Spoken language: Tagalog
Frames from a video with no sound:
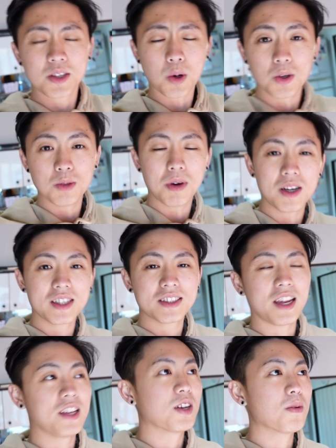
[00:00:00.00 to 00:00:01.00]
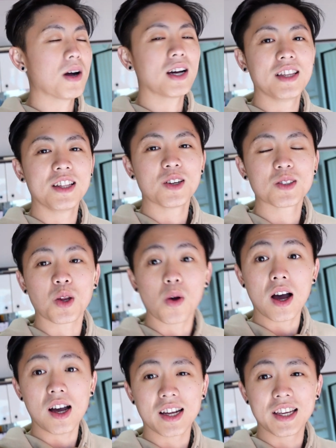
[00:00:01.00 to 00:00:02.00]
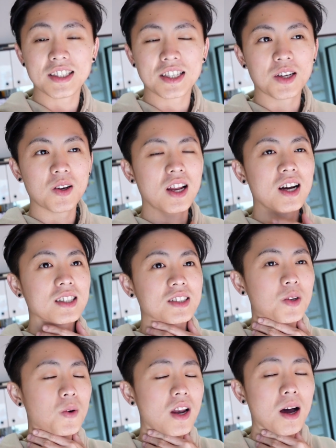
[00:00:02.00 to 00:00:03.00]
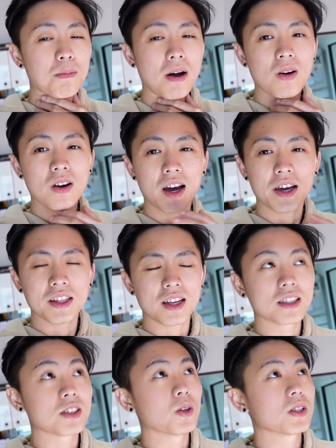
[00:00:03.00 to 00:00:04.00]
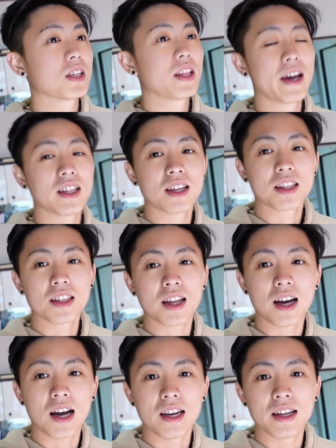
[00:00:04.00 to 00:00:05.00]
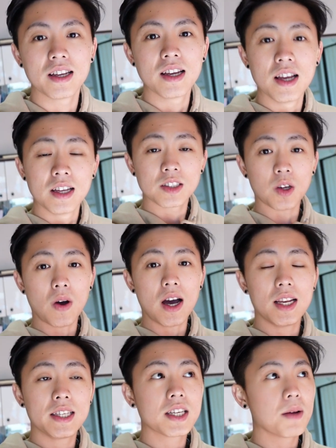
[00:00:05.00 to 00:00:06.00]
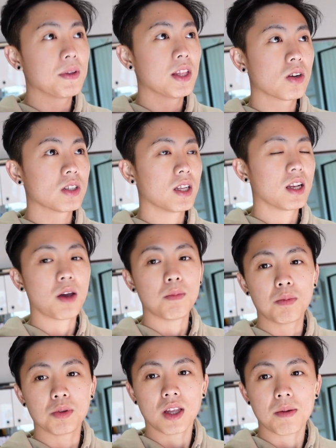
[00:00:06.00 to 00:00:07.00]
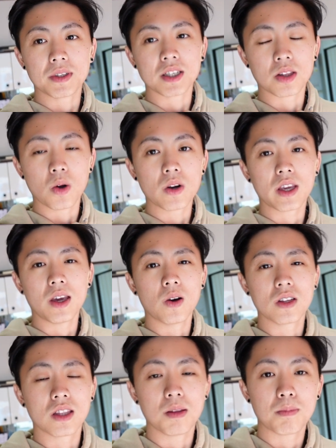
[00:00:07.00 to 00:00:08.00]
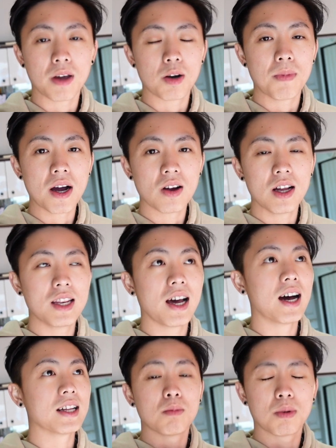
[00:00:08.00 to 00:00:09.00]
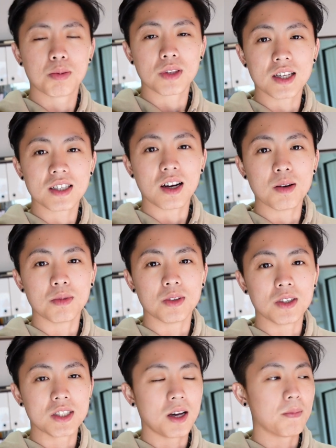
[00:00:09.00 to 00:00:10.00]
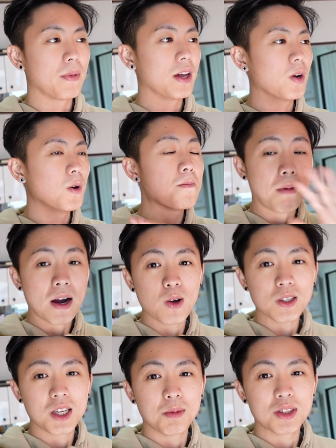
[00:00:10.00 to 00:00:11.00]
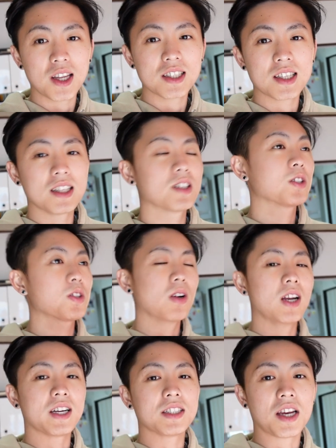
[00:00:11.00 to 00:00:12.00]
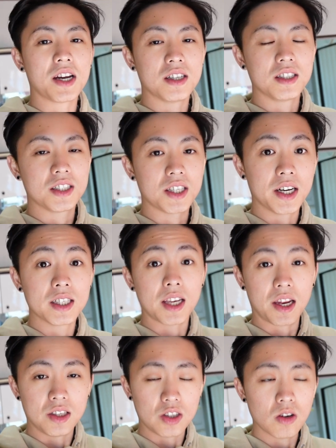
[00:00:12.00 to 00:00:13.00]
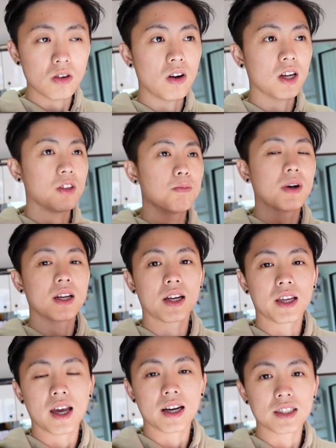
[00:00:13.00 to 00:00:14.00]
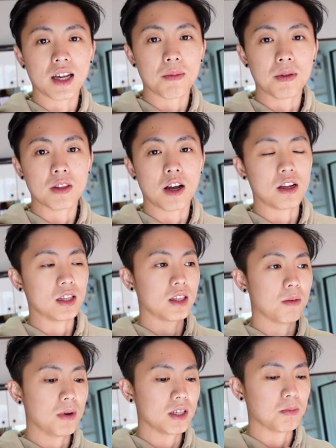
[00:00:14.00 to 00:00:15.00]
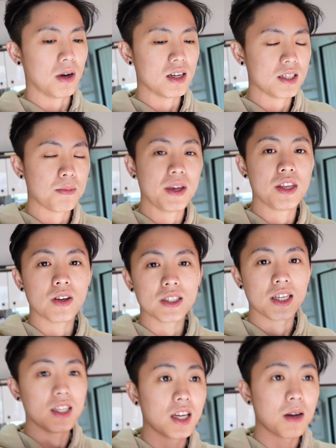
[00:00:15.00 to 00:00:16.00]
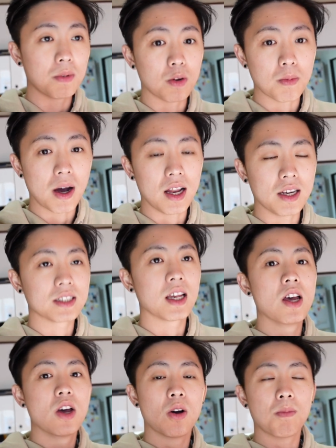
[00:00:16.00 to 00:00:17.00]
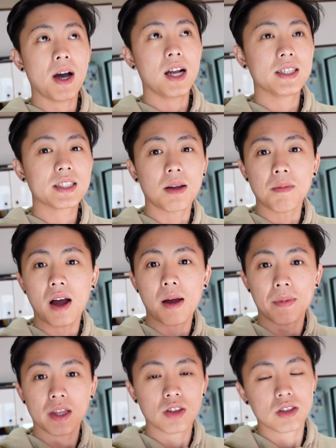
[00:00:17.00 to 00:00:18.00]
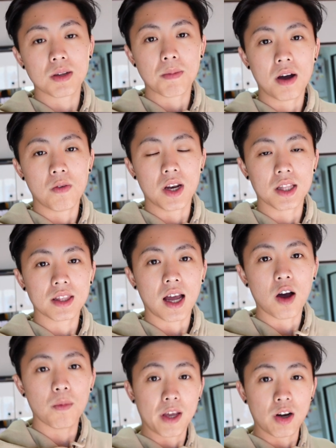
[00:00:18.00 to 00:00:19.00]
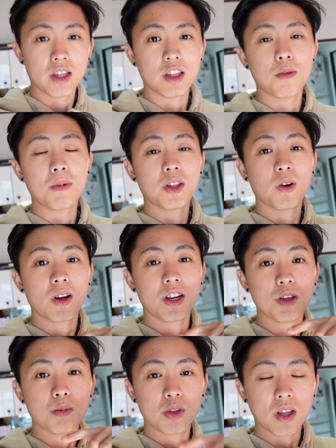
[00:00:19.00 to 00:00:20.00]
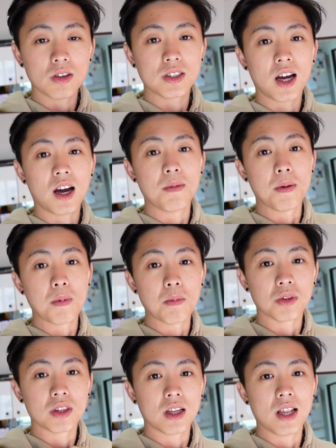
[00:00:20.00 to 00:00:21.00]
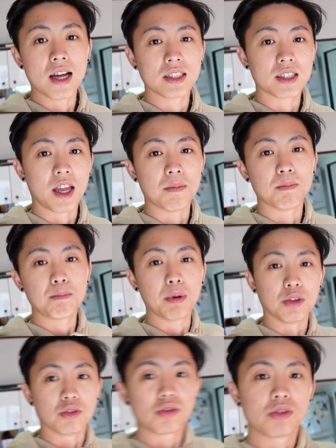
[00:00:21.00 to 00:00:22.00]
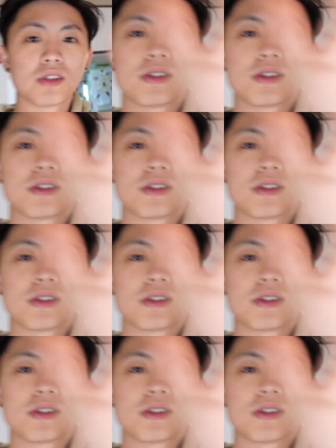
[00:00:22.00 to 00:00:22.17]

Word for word: So good morning sa inyo mga ninong. So kakagising ko lang. So wala pa akong kain. Alas 12 na yata ng tanghali. So aalis kami ni Rachel ngayon. Pupunta kami sa Don Quixote. Pero bago ang lahat, bubutasan ko muna siya. Pero bago ko siya butasan, gusto ko lang i-share sa inyo kung ano yung mga nangyari sa amin ng at the past. Baka sabihin nyo kasi hindi kami umaalis. Maalis naman kami dun sa mga walang tao. Pero ito, panoorin niyo muna kung saan kami pumunta last time. Peace!